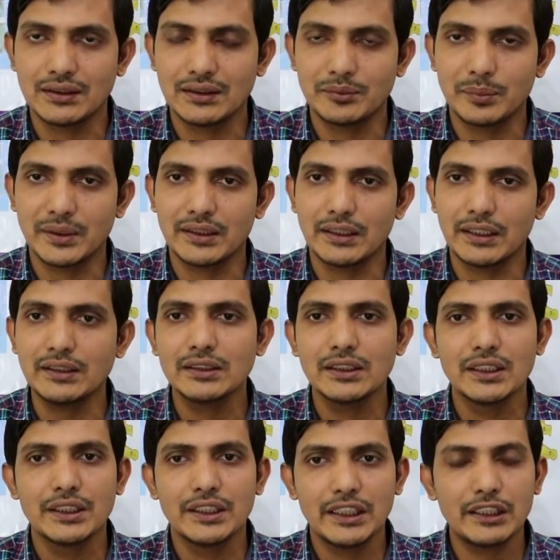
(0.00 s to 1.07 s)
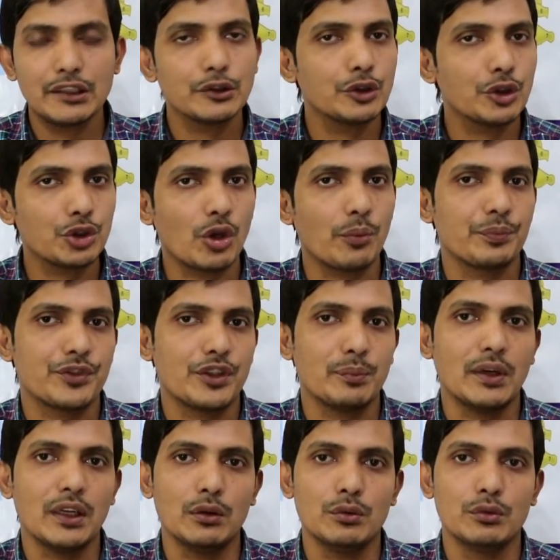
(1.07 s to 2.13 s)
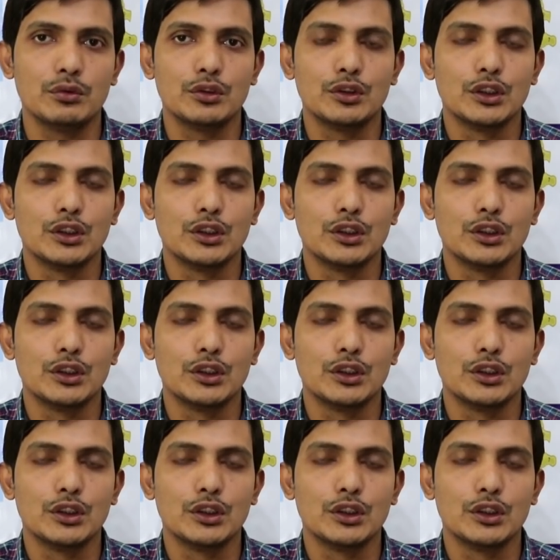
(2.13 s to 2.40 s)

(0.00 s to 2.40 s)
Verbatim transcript: ট্রিটমেন্ট নেন এটা হচ্ছে সবচেয়ে ভালো